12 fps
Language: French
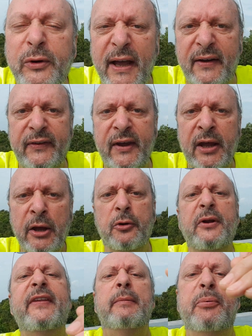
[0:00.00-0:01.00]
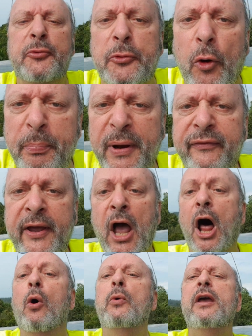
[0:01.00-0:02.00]
taxé, que les impôts sont trop élevés.
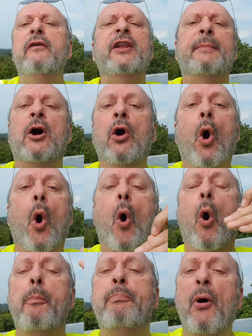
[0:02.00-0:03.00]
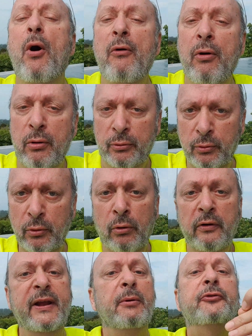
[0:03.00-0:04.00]
Alors oui, évidemment, on peut, nous,
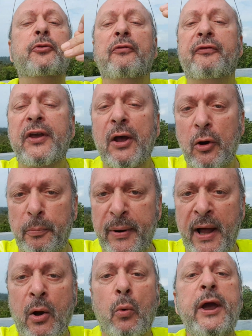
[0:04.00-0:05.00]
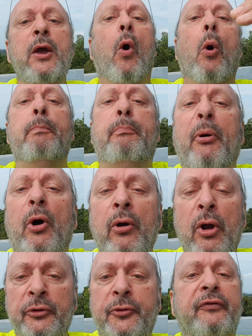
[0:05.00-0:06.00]
évidemment, s'offrir le plein. Oui, on peut
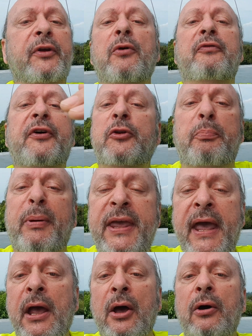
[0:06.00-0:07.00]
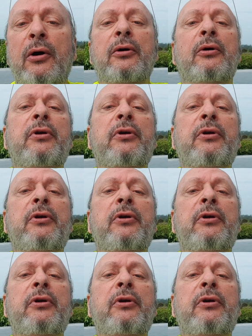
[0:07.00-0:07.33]
s'offrir le fait de payer euh,